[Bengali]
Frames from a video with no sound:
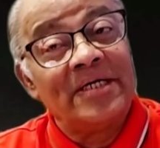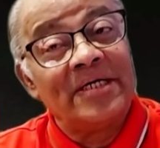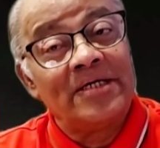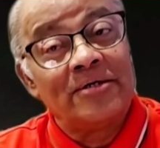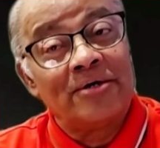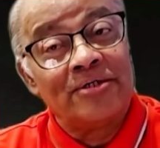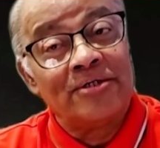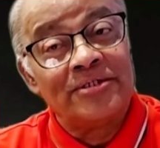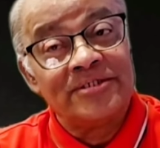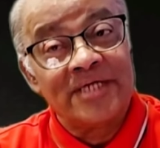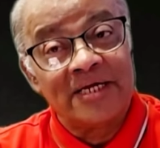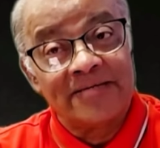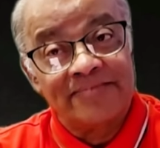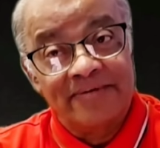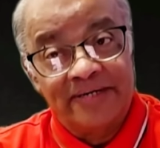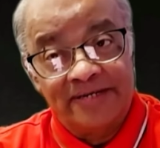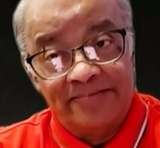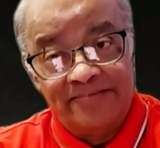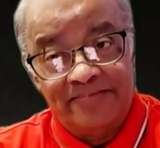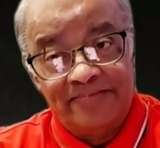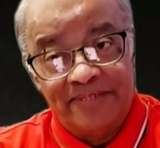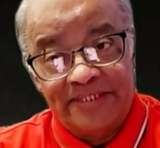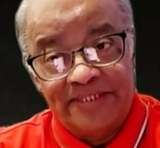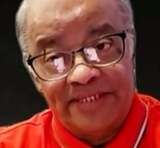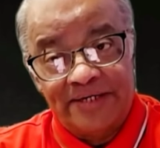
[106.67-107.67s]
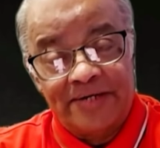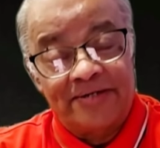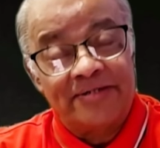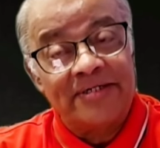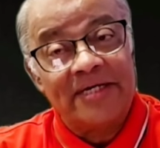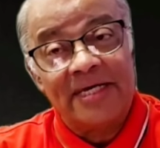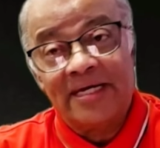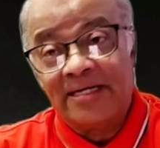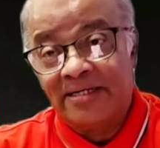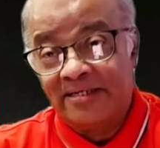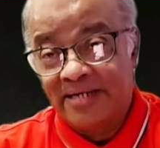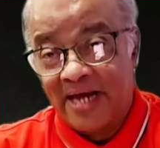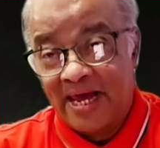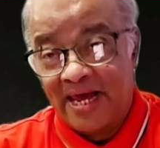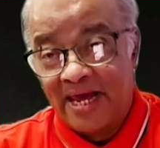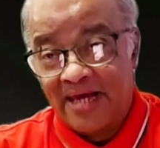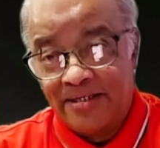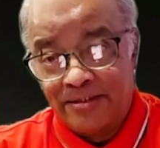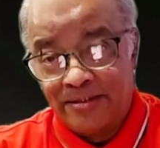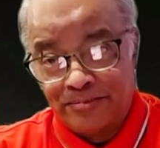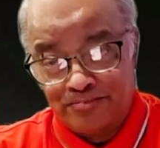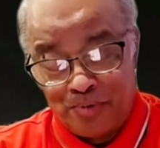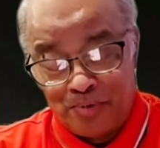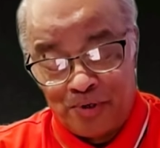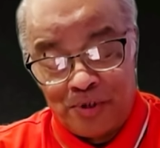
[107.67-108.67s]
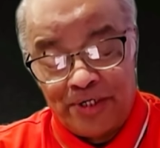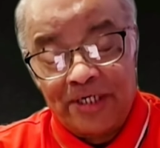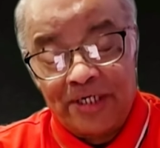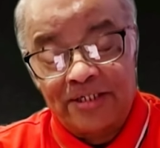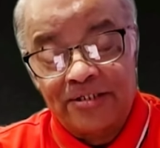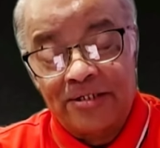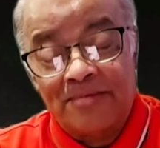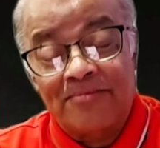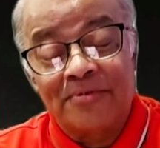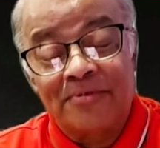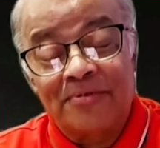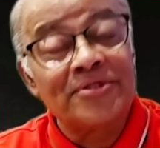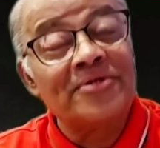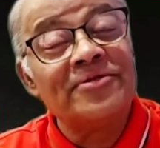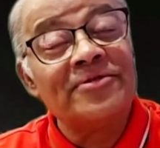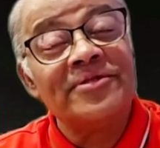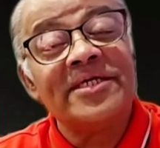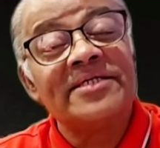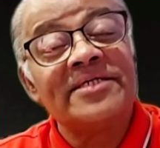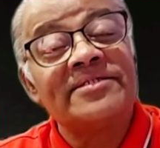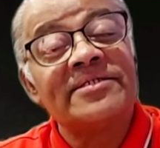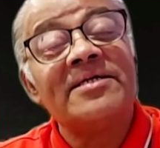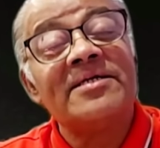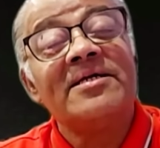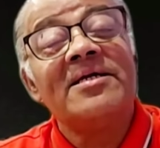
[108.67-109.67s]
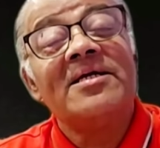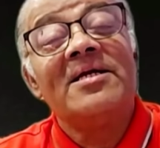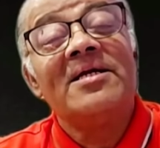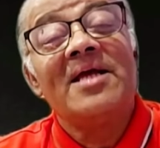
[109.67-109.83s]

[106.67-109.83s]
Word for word: কনজারভেটিভ বিচারক এই রায়ের পক্ষে সমর্থন দিয়েছেন